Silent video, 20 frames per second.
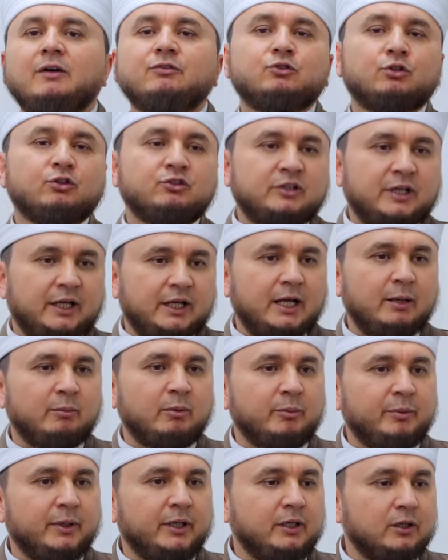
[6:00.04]
афшу
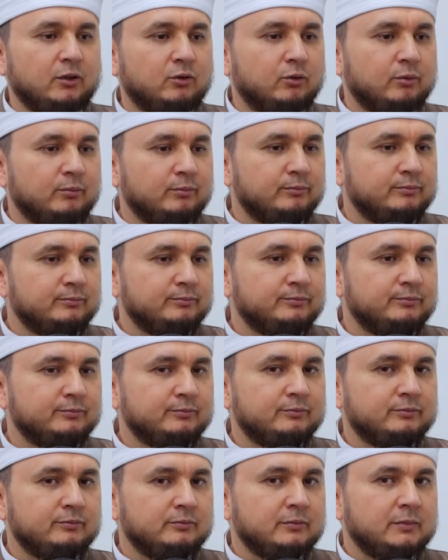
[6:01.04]
саляма бейнакум.
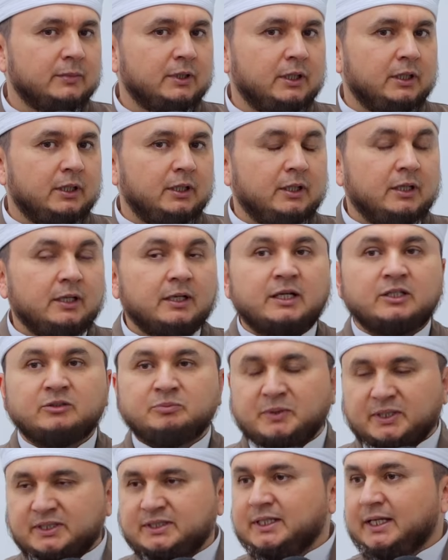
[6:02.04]

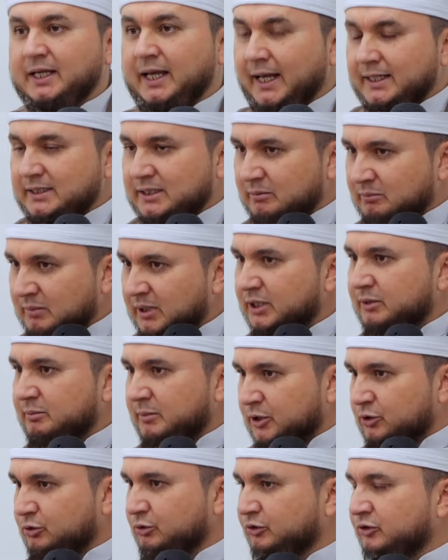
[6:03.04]
Распространяйте мир
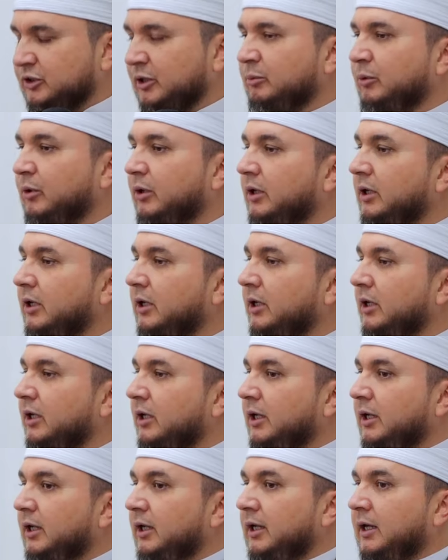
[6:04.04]
между собой.
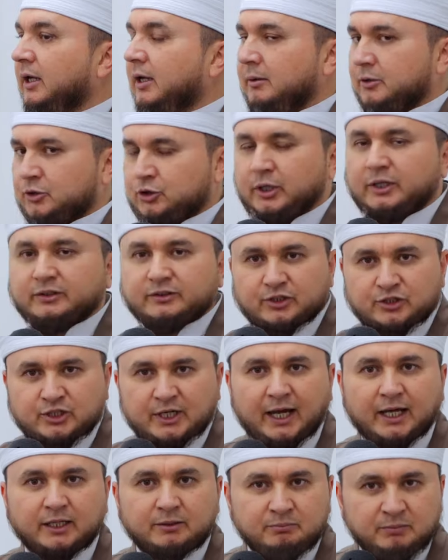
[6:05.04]
Что
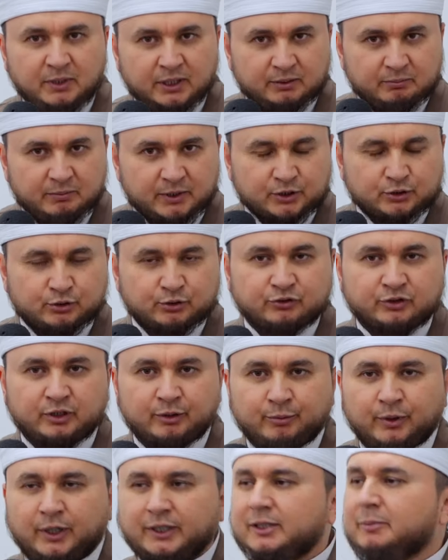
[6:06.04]
означает мир между
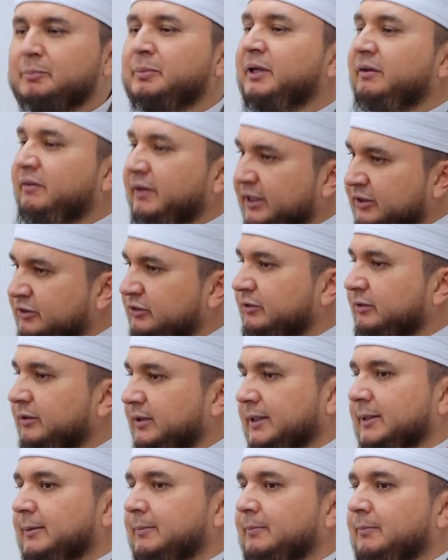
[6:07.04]
собой? Это
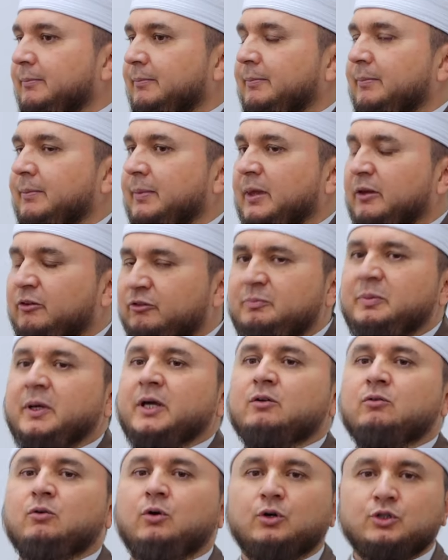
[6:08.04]
приветствие, в
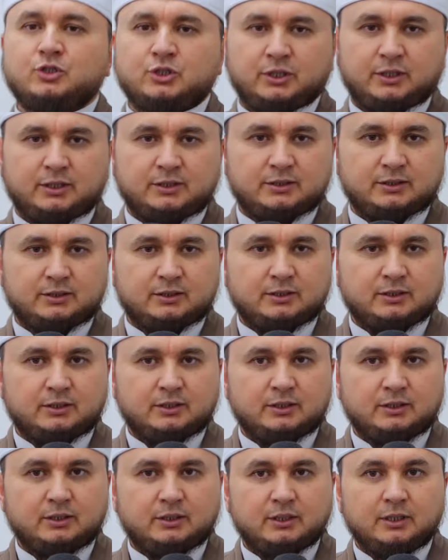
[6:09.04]
первую очередь.
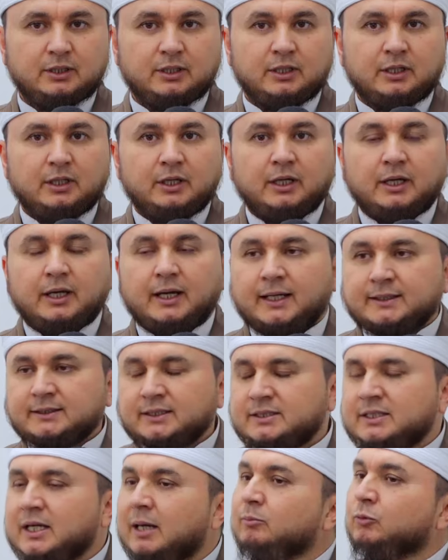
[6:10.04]
А
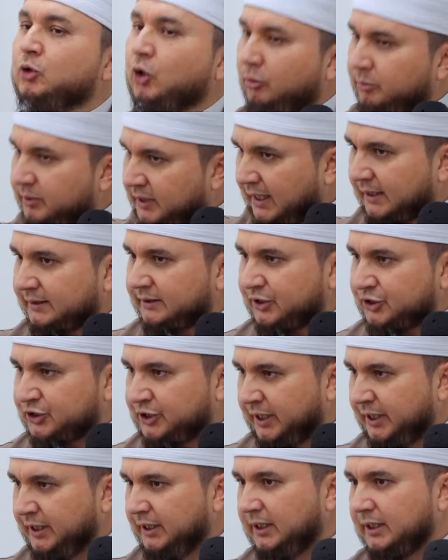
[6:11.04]
затем добрые
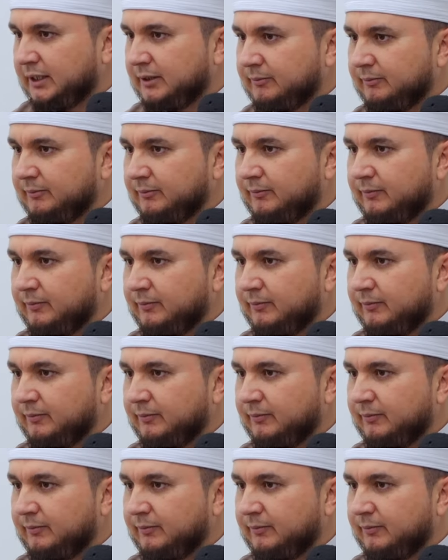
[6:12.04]
отношения.